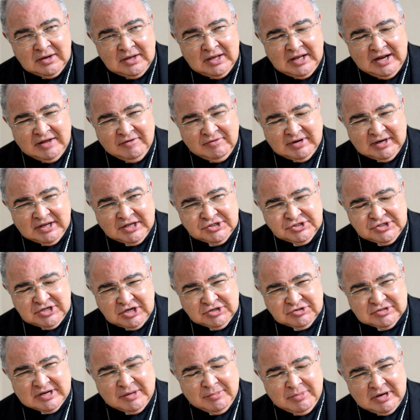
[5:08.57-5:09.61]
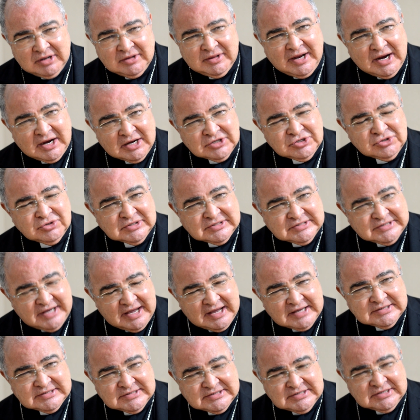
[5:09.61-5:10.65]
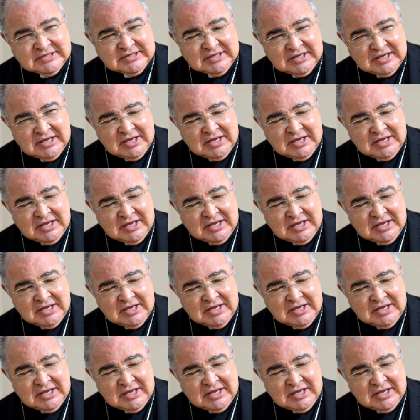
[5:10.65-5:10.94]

né, levando adiante o trabalho da Arquidiocese